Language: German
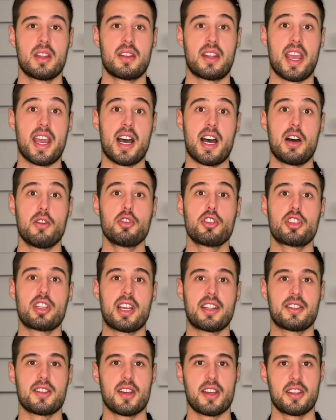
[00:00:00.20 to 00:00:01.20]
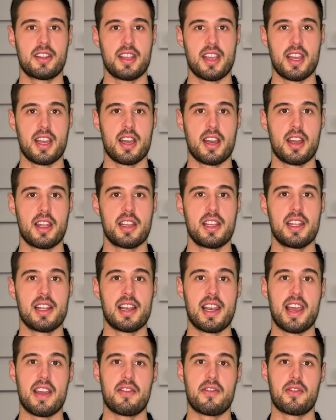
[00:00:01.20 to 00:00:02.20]
Der Ausstatter der
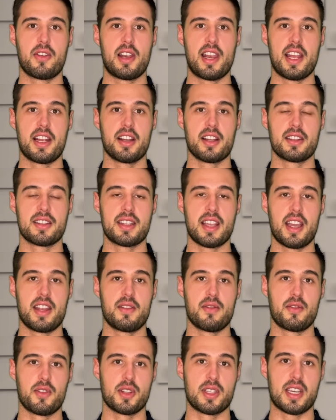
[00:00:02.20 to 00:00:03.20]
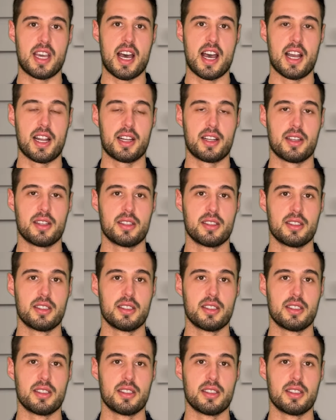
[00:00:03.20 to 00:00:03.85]
ILF e verlängert seinen Vertrag.